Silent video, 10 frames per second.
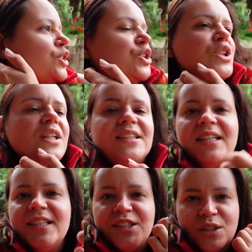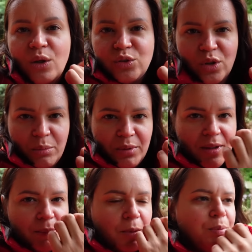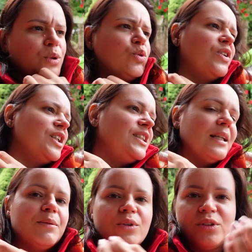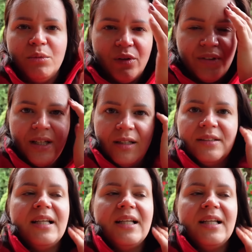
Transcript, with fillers: trzy niezależne osoby, po prostu w jakiejś tam rozmowie,